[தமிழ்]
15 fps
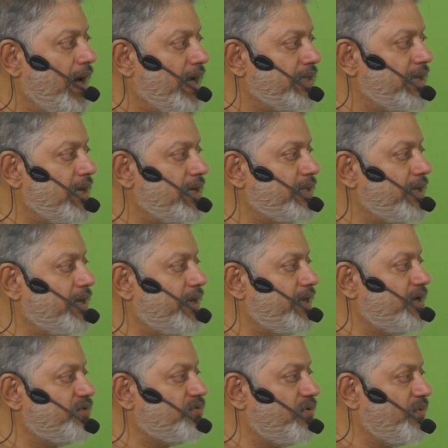அதனால தான் நான்
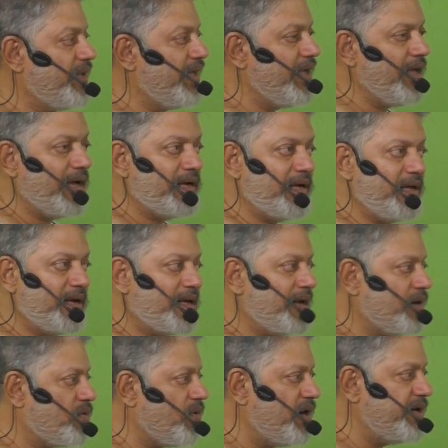என்ன சொல்லுவேன் அங்கே
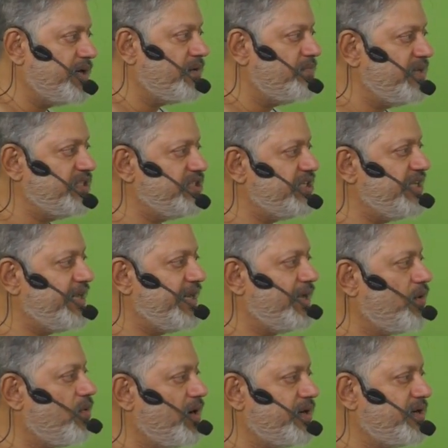இருக்கிற குவாண்டம்
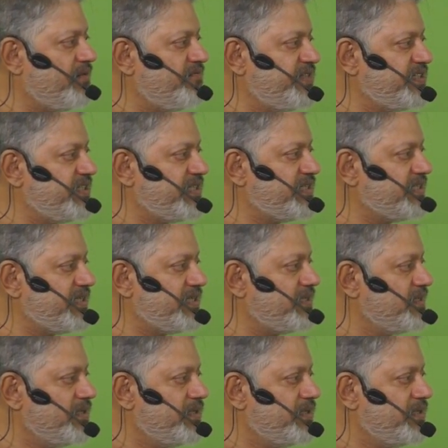இன்ஜினியரிங் குவாண்டம் ஃபிசிக்ஸு